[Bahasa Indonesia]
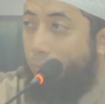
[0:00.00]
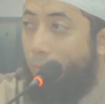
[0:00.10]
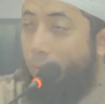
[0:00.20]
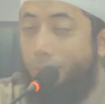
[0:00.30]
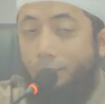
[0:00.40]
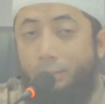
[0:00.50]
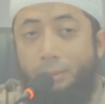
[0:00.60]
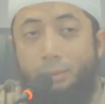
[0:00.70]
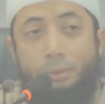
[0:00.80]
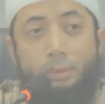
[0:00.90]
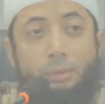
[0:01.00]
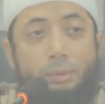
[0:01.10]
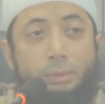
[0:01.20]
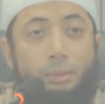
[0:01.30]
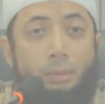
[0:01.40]
Ya.
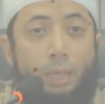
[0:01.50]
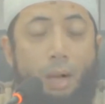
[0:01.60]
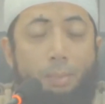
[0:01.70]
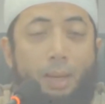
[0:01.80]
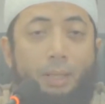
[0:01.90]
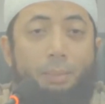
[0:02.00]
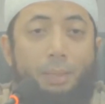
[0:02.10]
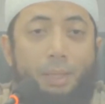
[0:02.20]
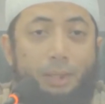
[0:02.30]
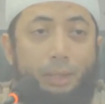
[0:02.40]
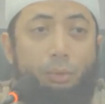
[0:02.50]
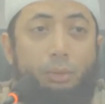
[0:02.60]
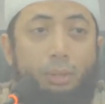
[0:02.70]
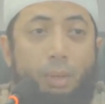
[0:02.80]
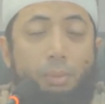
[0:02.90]
Apalagi pada saat itu
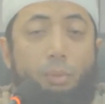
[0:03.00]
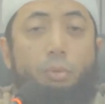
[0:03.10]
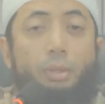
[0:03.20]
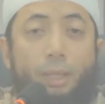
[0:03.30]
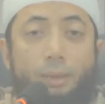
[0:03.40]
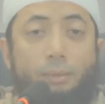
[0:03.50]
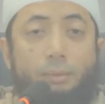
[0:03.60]
di Babilonia